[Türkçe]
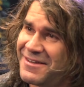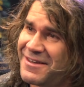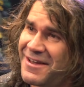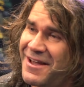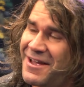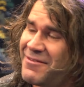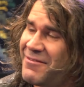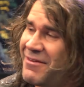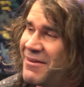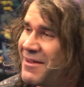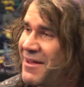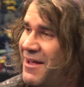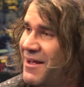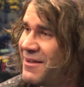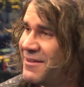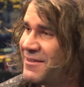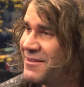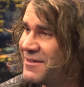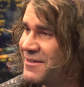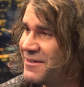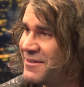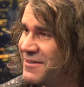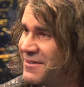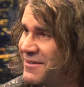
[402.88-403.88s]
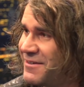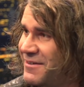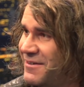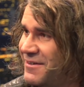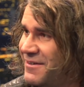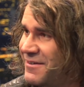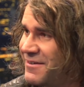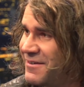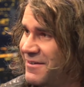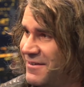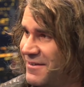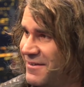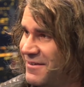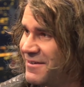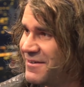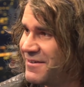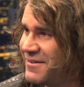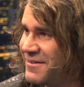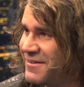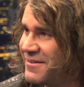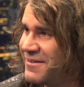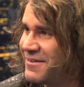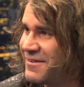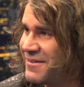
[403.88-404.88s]
iki ay evvel geldi.
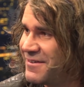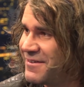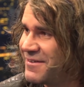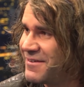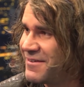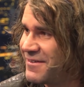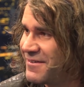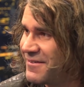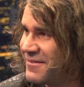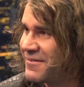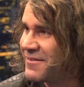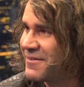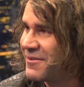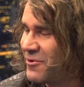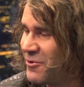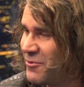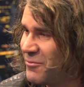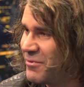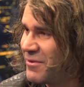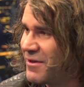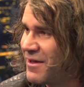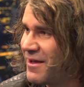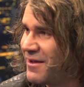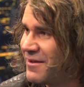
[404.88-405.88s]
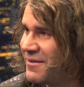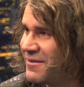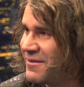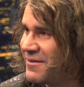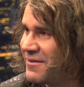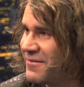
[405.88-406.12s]
Kulübe geldi. Kulübe geldi.